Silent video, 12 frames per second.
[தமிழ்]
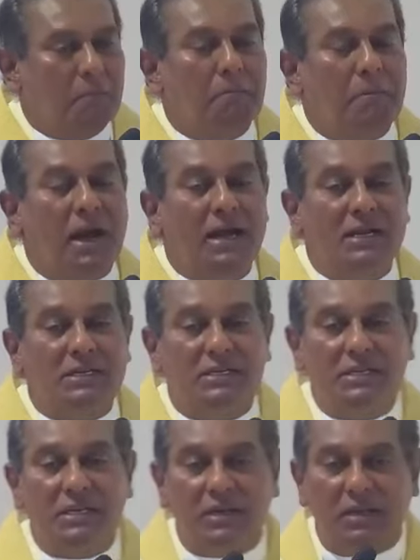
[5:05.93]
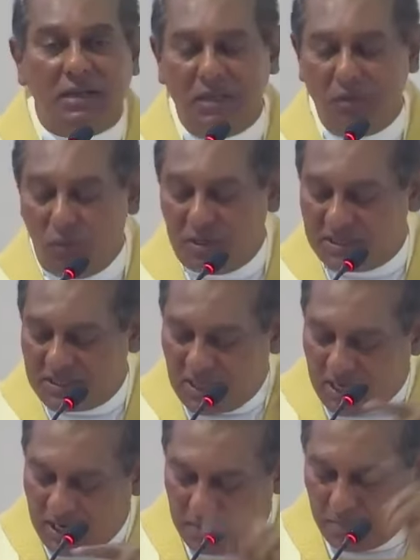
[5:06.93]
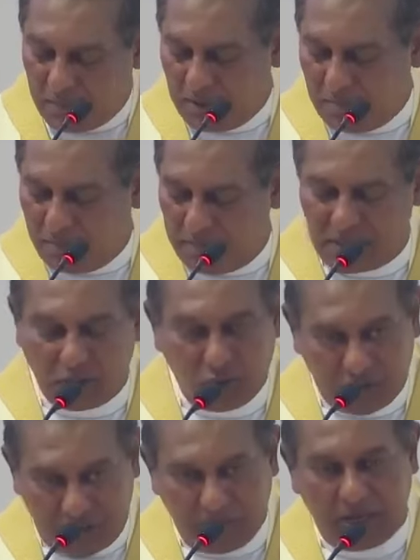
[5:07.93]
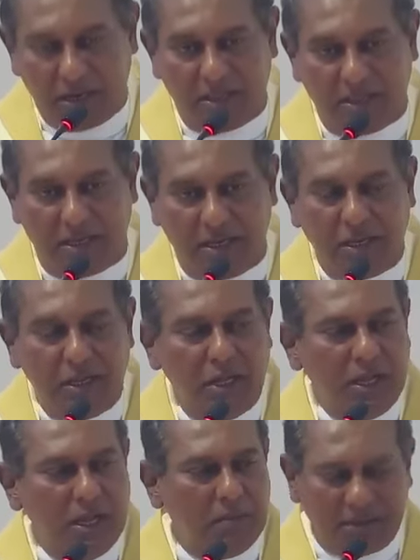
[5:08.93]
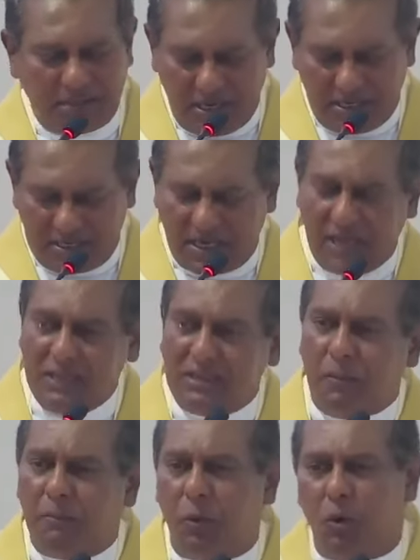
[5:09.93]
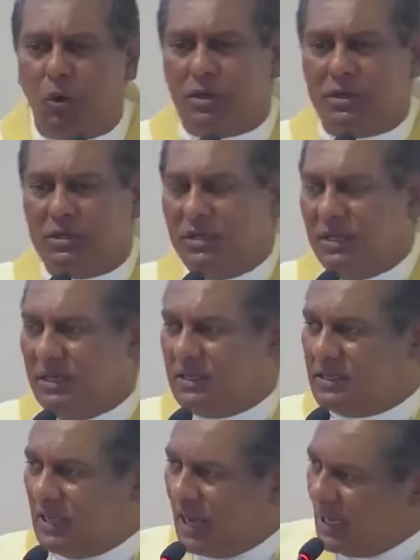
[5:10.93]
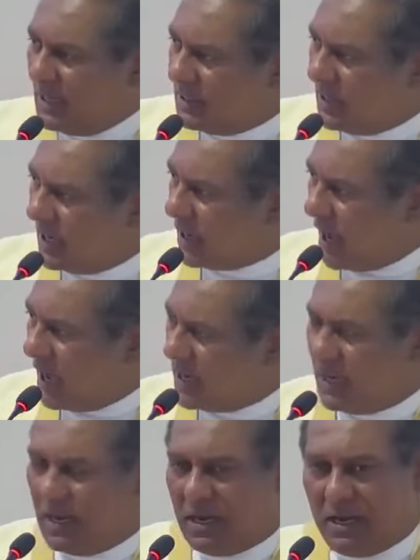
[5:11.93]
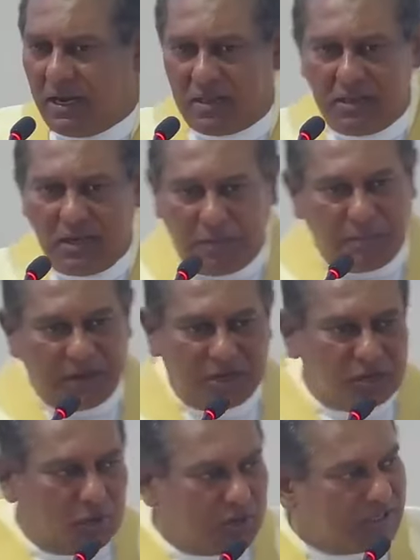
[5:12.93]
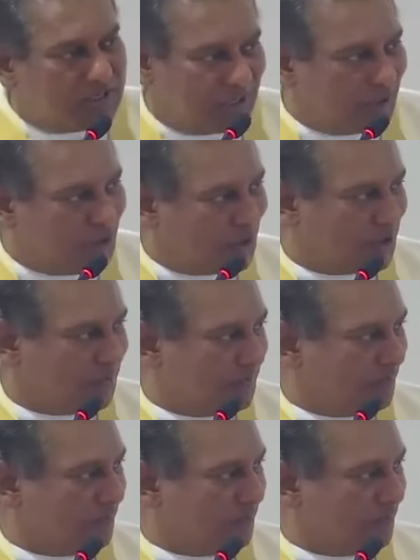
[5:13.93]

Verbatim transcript: மகிழ்ச்சி என்றது ஒரு சிற சந்தோஷம் என்றது மற்ற சிறந்த பொருள் சிறந்த காரியங்களிலிருந்து நான் பெற்றுக்கொள்வது சந்தோஷம்